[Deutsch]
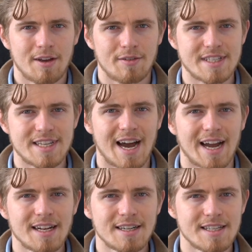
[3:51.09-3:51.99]
Wenn Sie
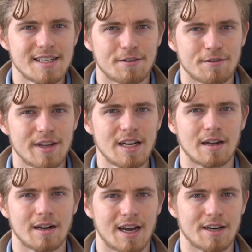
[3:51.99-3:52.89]
einen dieser
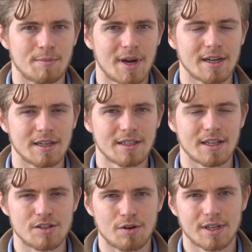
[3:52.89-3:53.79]
Fehler gerade machen,
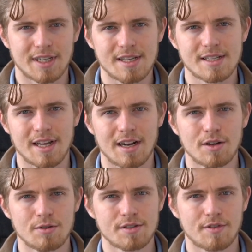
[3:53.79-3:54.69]
dann sorgt das
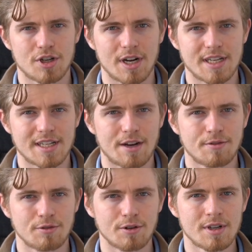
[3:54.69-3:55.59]
allerhöchstwahrscheinlich
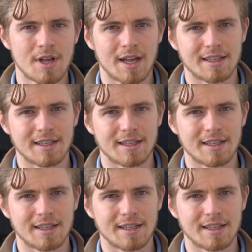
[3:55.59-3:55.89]
dafür,